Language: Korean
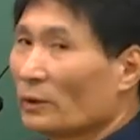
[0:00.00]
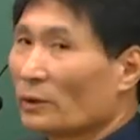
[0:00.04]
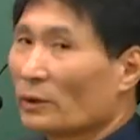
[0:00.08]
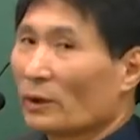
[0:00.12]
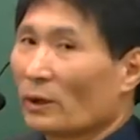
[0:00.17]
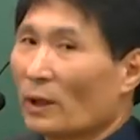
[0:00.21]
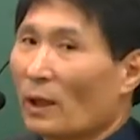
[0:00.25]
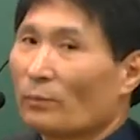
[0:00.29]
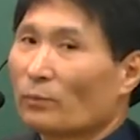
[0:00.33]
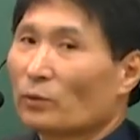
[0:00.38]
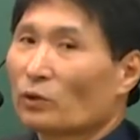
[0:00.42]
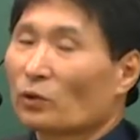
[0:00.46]

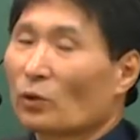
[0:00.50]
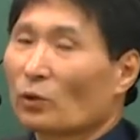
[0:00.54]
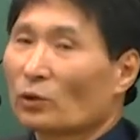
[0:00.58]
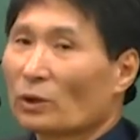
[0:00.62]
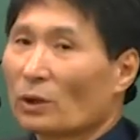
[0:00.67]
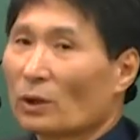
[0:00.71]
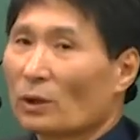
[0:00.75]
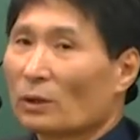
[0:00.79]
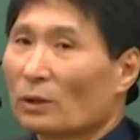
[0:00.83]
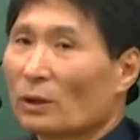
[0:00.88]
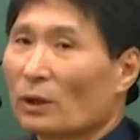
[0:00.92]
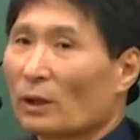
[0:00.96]
전압
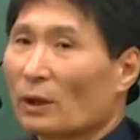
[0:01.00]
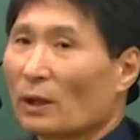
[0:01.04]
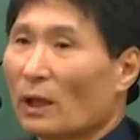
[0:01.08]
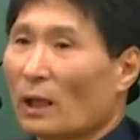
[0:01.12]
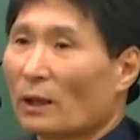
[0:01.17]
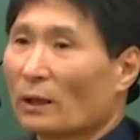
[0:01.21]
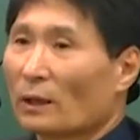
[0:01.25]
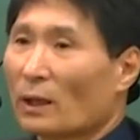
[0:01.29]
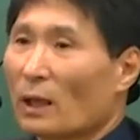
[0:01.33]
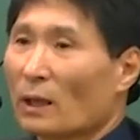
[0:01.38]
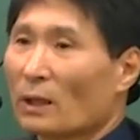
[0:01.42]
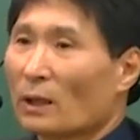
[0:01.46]
조정이
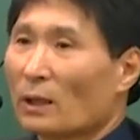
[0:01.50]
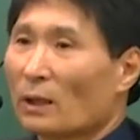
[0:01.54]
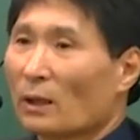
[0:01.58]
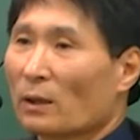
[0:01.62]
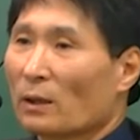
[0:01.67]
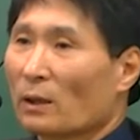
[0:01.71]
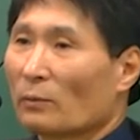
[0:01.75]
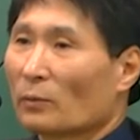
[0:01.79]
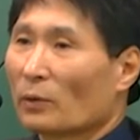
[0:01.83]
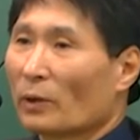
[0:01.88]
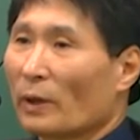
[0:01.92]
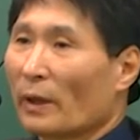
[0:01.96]
가능하기
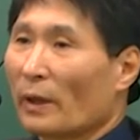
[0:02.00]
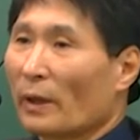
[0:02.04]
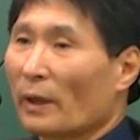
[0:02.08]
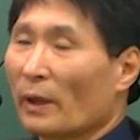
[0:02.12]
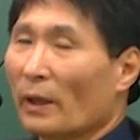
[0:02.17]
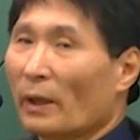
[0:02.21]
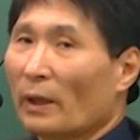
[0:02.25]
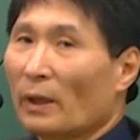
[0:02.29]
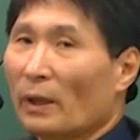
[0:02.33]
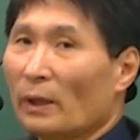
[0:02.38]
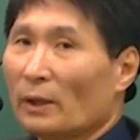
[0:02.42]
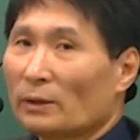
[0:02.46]

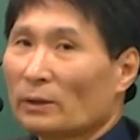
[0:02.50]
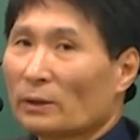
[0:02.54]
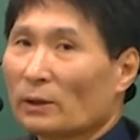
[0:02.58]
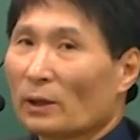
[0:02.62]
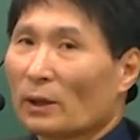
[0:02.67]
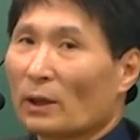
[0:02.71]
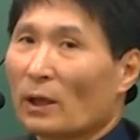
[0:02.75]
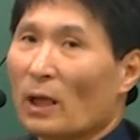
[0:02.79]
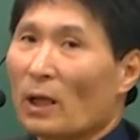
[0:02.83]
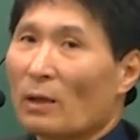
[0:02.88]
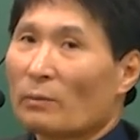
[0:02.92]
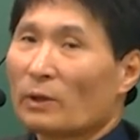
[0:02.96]
때문에
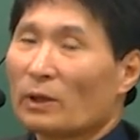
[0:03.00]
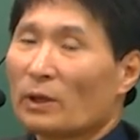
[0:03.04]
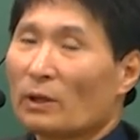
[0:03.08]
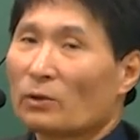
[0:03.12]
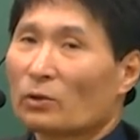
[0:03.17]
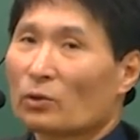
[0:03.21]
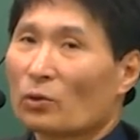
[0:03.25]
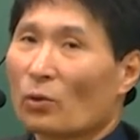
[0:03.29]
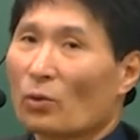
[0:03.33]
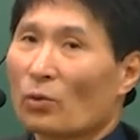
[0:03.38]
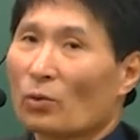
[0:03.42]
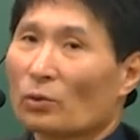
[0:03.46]
전압이
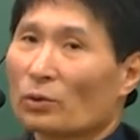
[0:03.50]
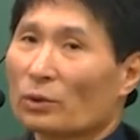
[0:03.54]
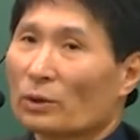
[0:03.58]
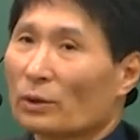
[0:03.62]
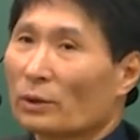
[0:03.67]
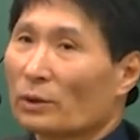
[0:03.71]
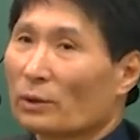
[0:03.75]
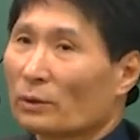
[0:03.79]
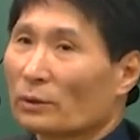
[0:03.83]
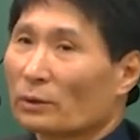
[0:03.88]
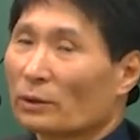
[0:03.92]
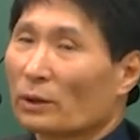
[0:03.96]

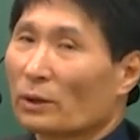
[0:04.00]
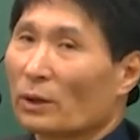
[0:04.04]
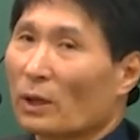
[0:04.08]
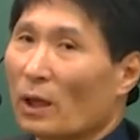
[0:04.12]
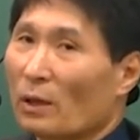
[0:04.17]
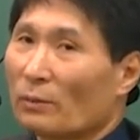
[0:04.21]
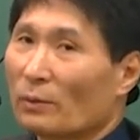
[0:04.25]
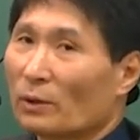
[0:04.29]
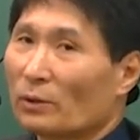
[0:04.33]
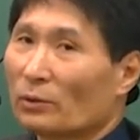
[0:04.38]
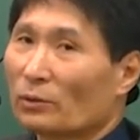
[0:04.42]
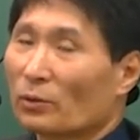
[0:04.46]
조정,
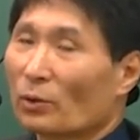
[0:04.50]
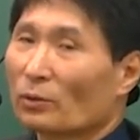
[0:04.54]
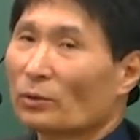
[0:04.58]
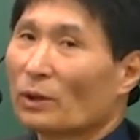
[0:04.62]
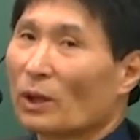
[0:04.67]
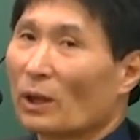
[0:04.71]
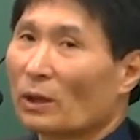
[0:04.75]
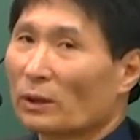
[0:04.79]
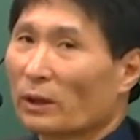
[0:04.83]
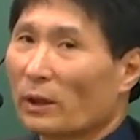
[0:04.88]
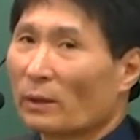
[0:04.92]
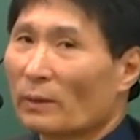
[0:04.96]
전압을
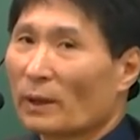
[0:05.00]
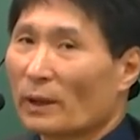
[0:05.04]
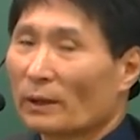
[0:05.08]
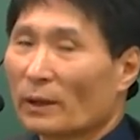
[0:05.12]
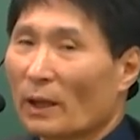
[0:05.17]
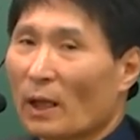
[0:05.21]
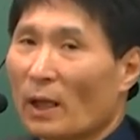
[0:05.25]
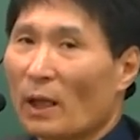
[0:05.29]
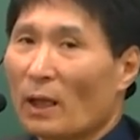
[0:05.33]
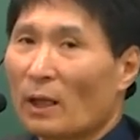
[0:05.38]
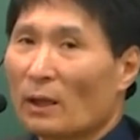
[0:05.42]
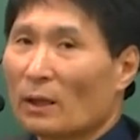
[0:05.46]
조정할
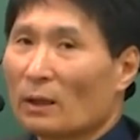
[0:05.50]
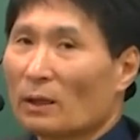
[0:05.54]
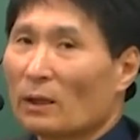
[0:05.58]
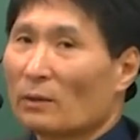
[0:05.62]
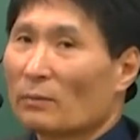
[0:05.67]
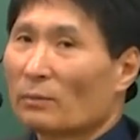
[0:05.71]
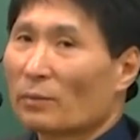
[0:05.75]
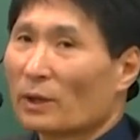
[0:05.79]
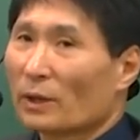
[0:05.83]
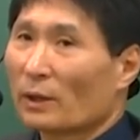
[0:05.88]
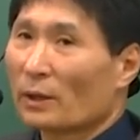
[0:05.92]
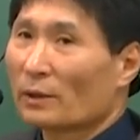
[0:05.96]
때마다
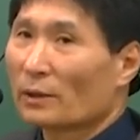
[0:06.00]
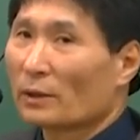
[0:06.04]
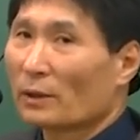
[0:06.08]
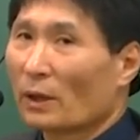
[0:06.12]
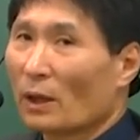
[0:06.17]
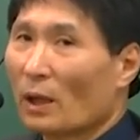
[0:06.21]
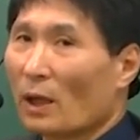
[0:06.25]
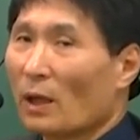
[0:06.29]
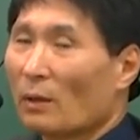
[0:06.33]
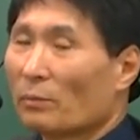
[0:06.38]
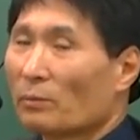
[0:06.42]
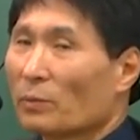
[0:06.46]

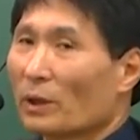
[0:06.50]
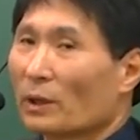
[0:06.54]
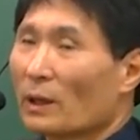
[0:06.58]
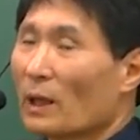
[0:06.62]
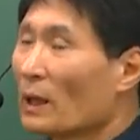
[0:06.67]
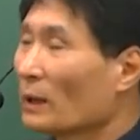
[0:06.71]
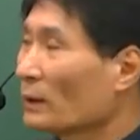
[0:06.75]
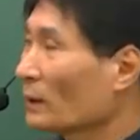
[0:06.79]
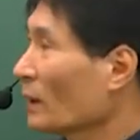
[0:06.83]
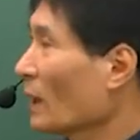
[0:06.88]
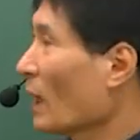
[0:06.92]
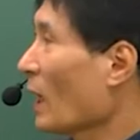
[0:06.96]
임피던스가
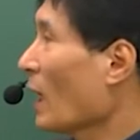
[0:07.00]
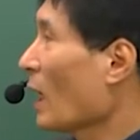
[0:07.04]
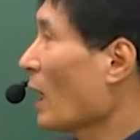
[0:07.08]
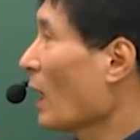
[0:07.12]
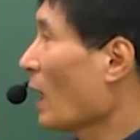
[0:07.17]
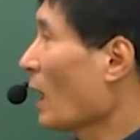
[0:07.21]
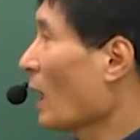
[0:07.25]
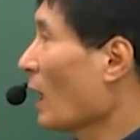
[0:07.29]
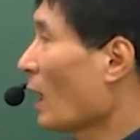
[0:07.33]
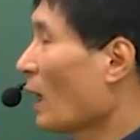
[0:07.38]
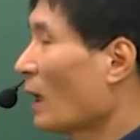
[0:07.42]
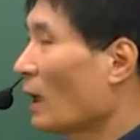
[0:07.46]
변화한다.
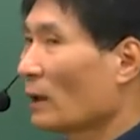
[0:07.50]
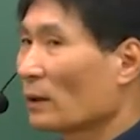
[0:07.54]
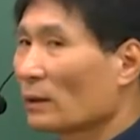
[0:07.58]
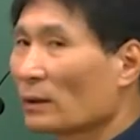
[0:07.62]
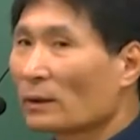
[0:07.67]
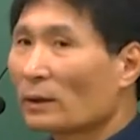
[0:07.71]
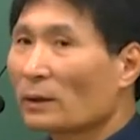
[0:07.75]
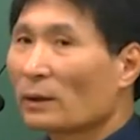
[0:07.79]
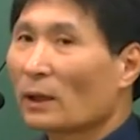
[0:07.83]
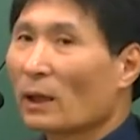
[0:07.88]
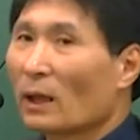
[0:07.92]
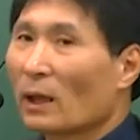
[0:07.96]
아,
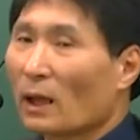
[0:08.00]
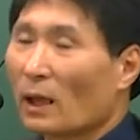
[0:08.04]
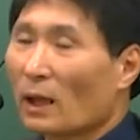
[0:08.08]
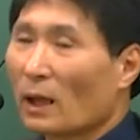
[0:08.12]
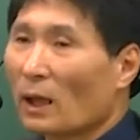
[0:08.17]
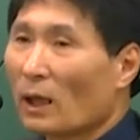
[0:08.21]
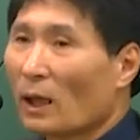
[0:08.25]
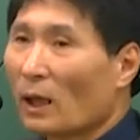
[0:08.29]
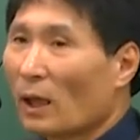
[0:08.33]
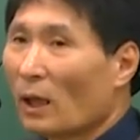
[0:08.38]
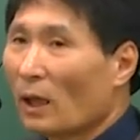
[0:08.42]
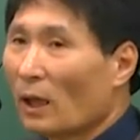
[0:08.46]

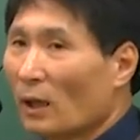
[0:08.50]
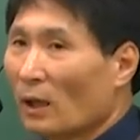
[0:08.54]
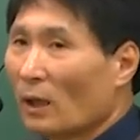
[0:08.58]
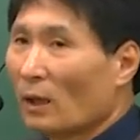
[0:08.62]
그러니까